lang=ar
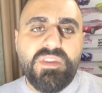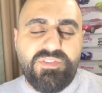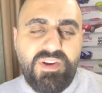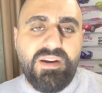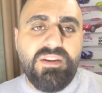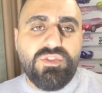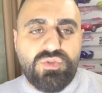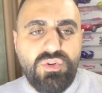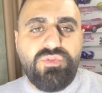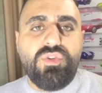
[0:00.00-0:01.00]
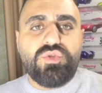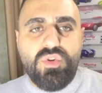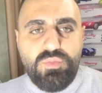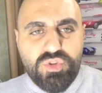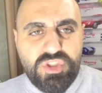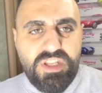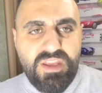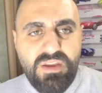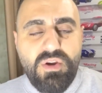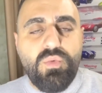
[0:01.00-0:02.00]
فشوفوا شو
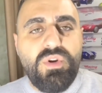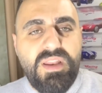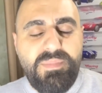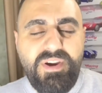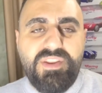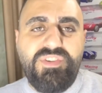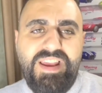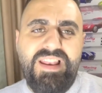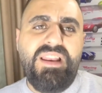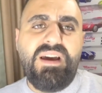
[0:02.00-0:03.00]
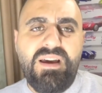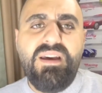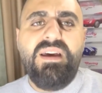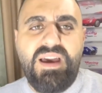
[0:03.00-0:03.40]
المشكله واللي بيعرف يحلها